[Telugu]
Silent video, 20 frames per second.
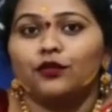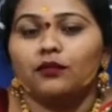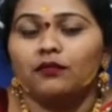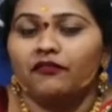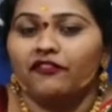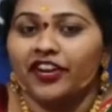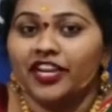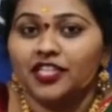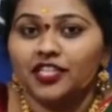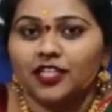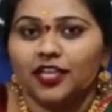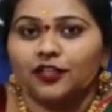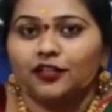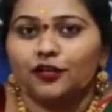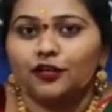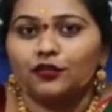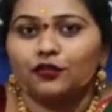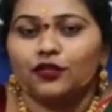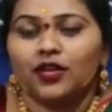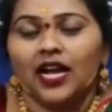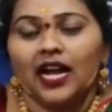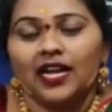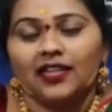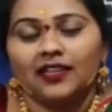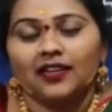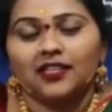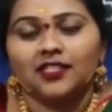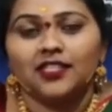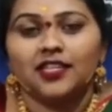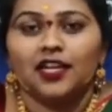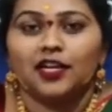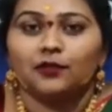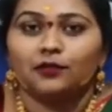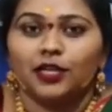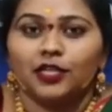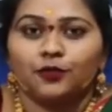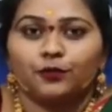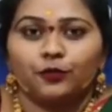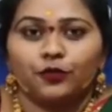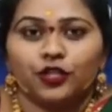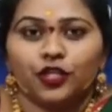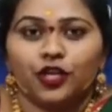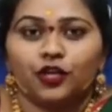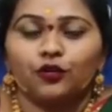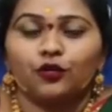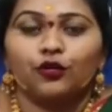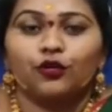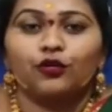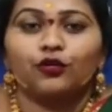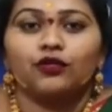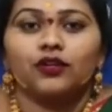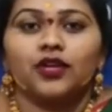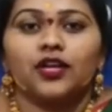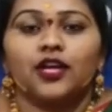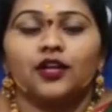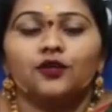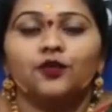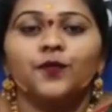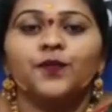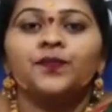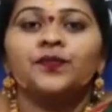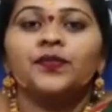ఫ్రెండ్స్ అందరూ కూడా ఆదరించాలని మనస్ఫూర్తిగా కోరుకుంటున్నాను